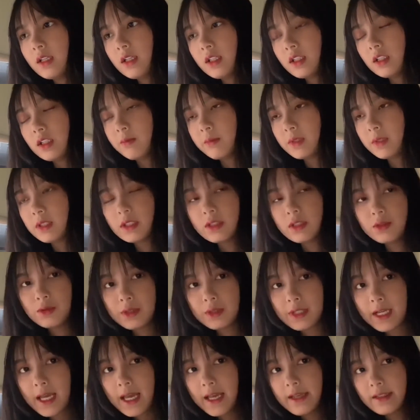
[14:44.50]
你们可以去
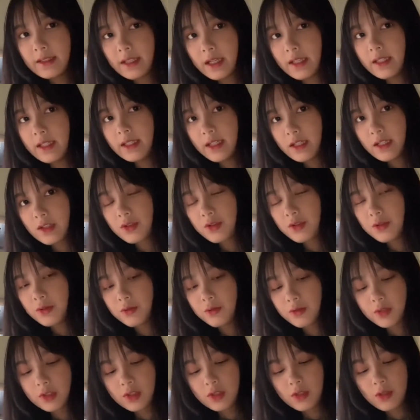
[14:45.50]
看一下，应该是有
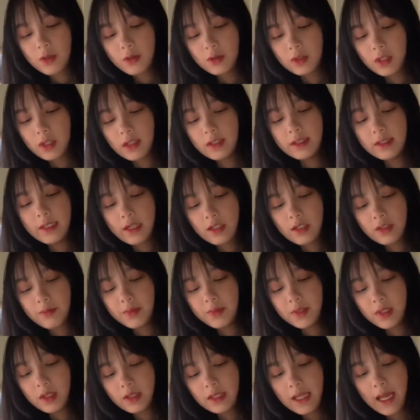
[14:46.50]
折扣的，而且还是比
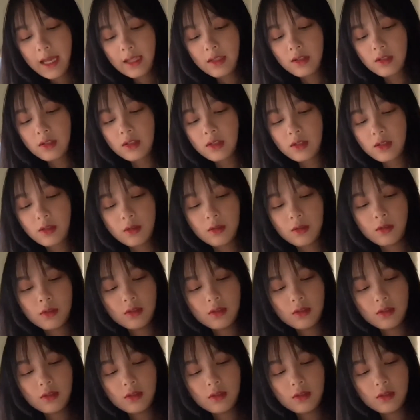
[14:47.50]
较大的折扣。